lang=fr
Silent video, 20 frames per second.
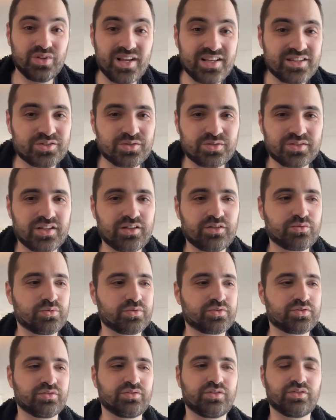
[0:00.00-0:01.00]
lettre
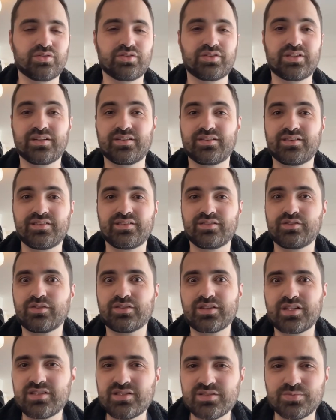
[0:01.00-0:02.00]
quelconque d'un
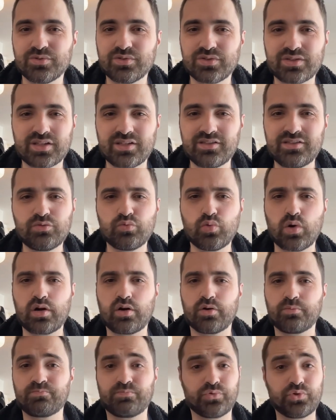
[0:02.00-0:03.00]
organisme de crédit ou
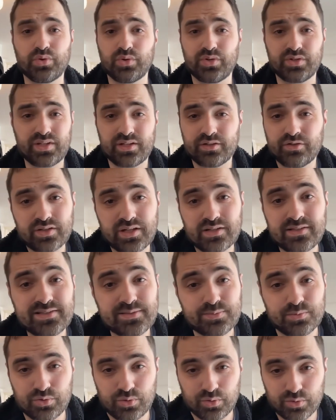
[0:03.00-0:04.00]
alors d'un
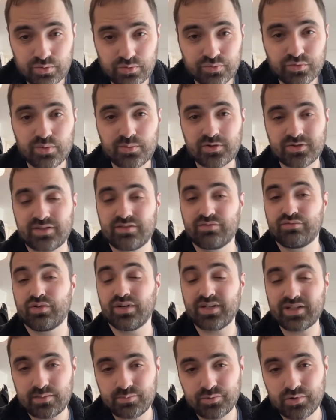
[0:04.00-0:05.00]
organisme de recouvrement qui vous
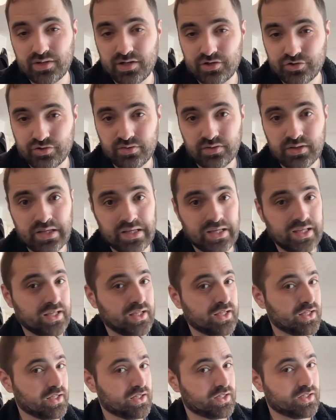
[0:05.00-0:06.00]
réclame de l'argent,
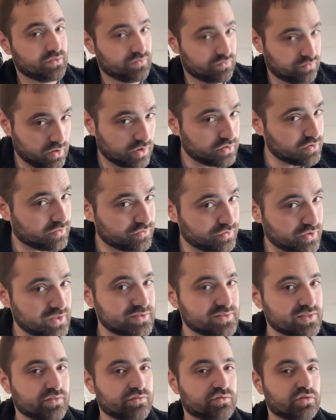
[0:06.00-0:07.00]
vous leur renvoyez
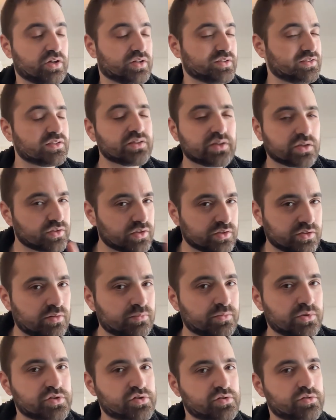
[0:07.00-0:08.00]
ça, vous leur dites non, non,
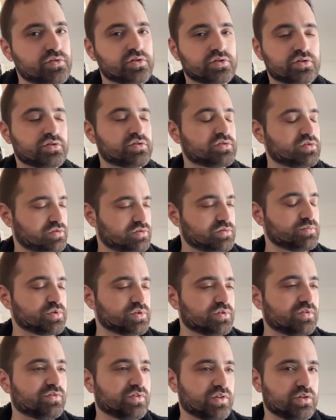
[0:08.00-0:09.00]
non, moi je, me
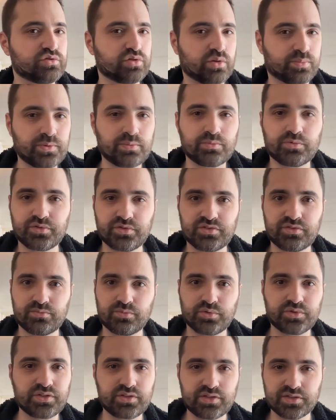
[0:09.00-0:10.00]
suis fait usurper
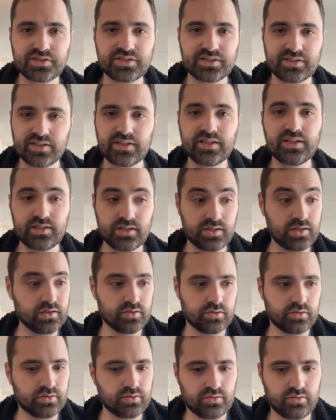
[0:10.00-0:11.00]
mon, identité et
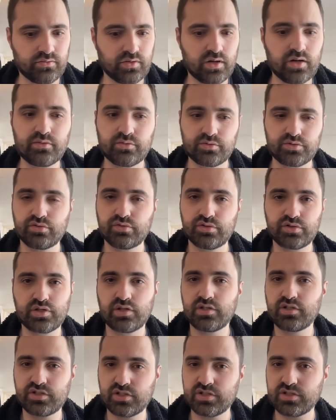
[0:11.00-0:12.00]
euh, voilà,
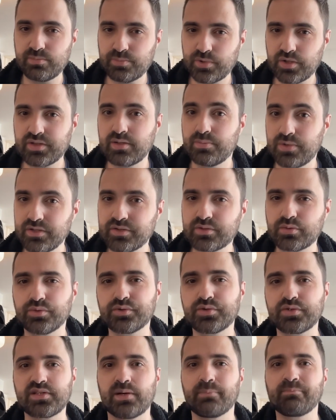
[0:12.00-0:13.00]
j'ai porté plainte
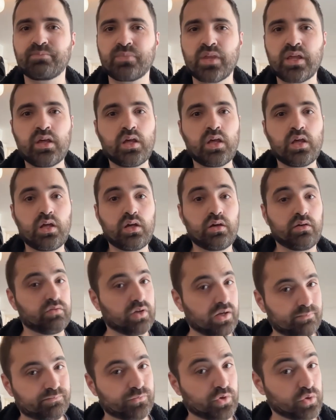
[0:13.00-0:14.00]
contre ça.
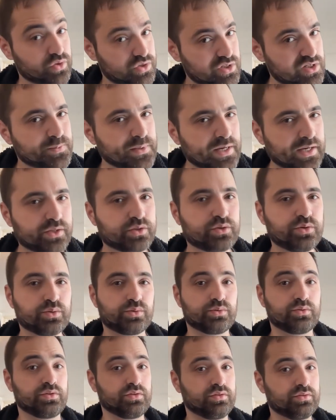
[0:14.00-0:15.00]
Voilà, donc j'espère
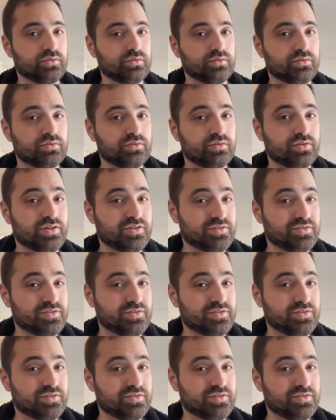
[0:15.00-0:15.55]
que euh,